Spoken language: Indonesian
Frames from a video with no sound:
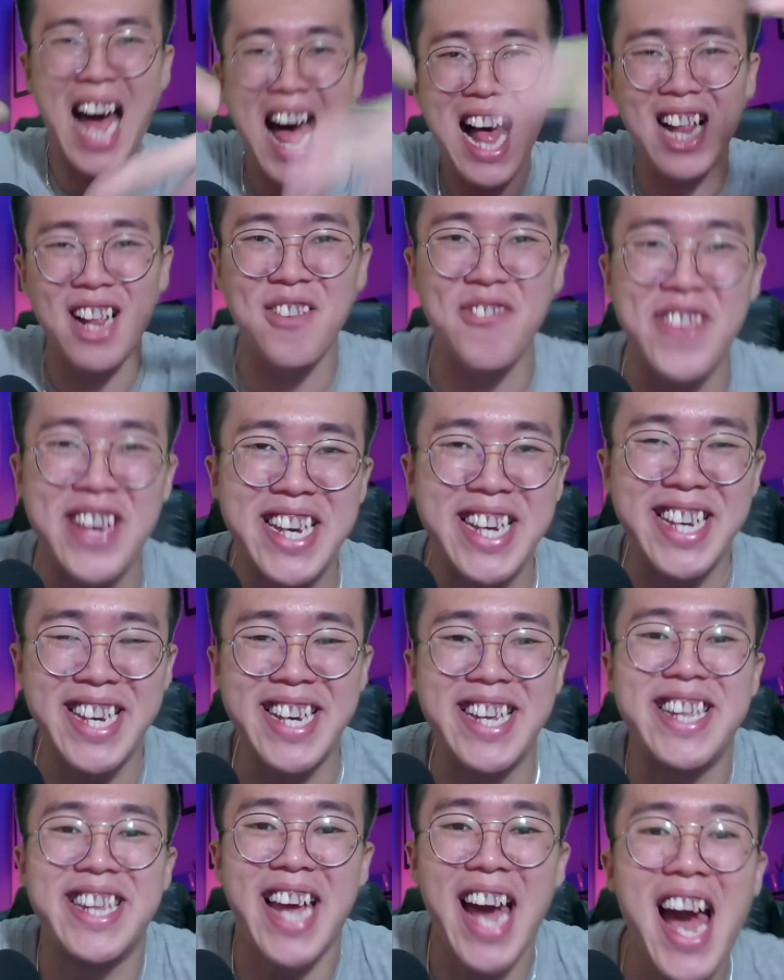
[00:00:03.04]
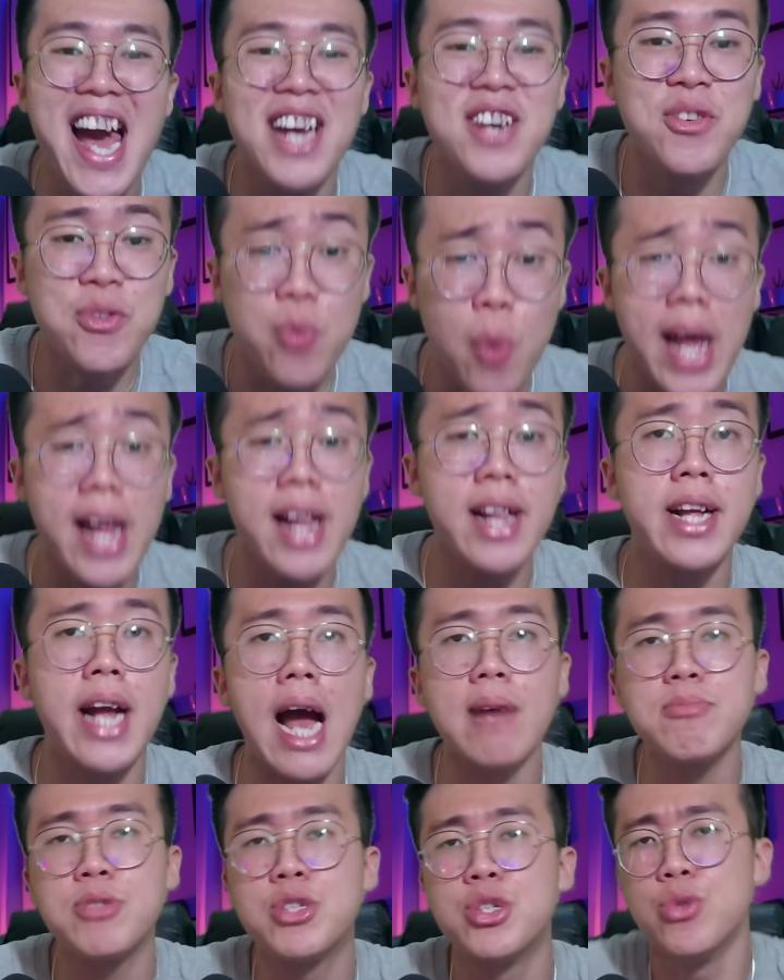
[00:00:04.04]
Alvin And
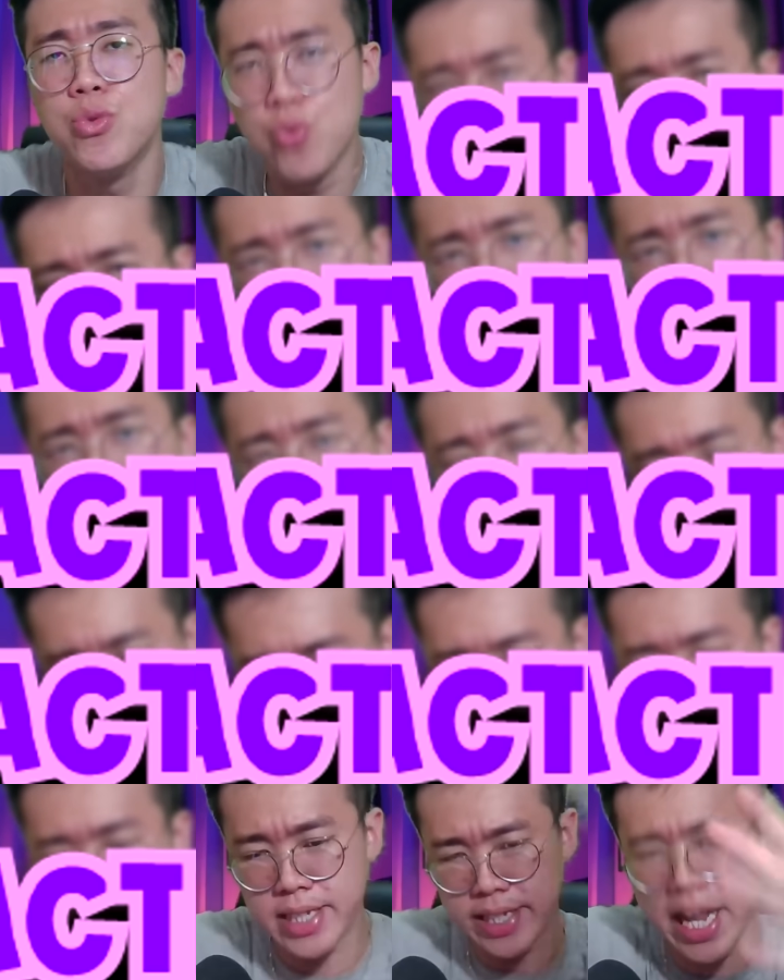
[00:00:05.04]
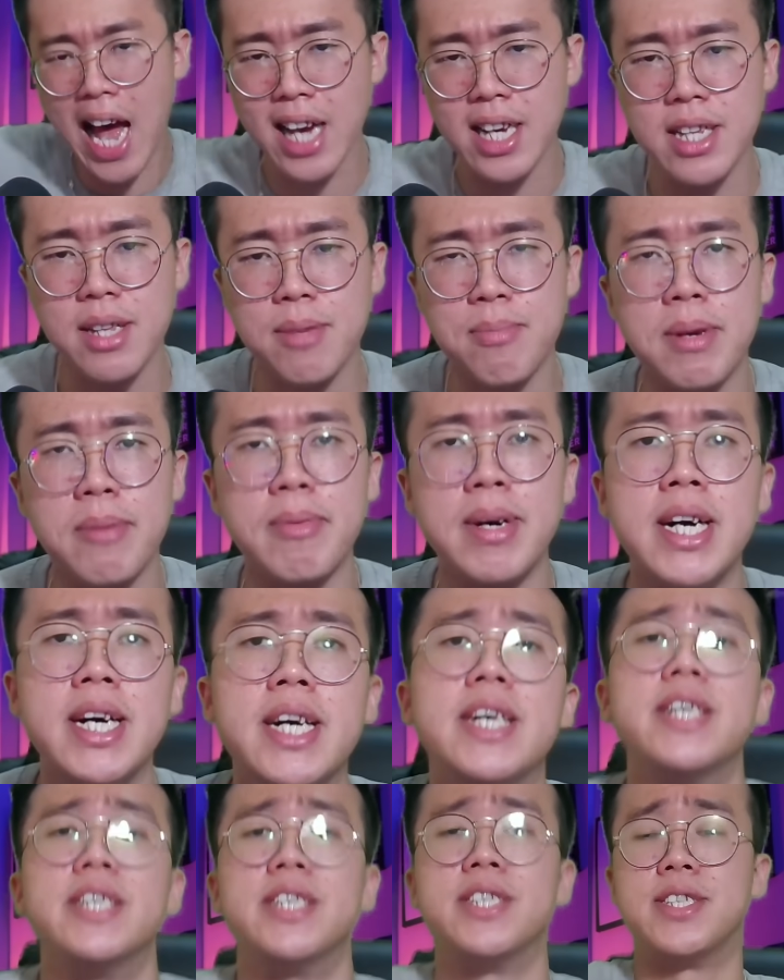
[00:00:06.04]
welcome to reaction lagi
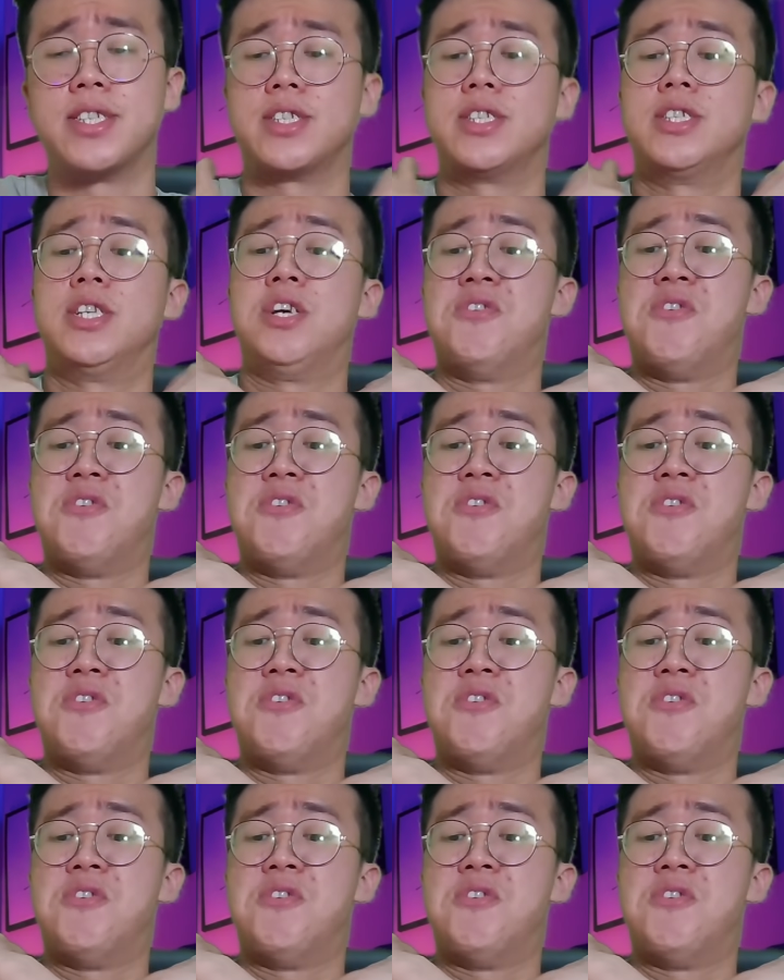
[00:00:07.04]
teman-teman